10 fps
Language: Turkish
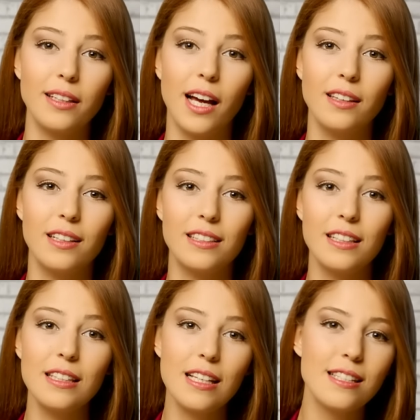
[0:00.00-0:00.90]

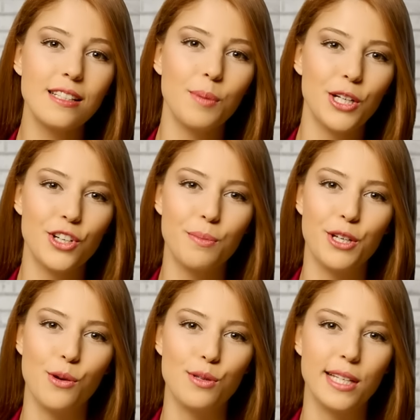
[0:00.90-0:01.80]
yanlarının nasıl başka bir
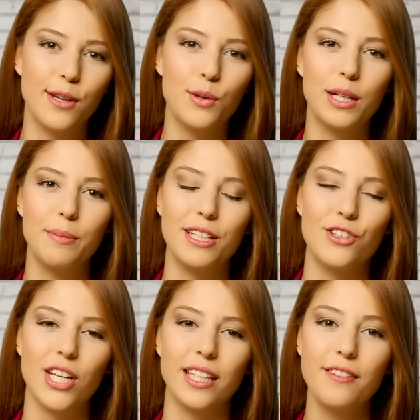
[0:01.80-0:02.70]
gözle
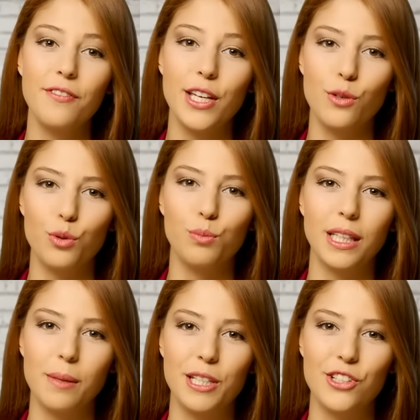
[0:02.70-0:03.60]
görülebileceğini ve
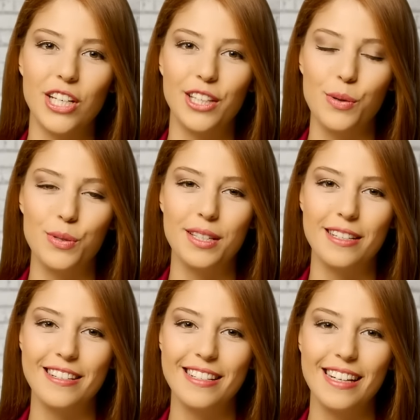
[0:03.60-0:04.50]
yorumlanabileceğini
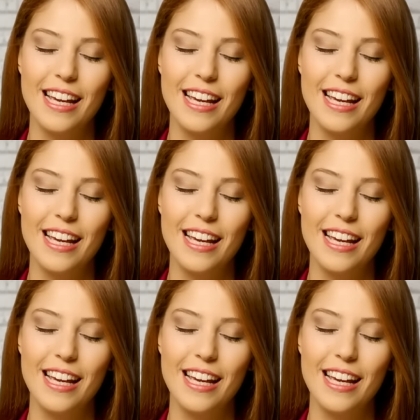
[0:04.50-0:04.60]
gösterir.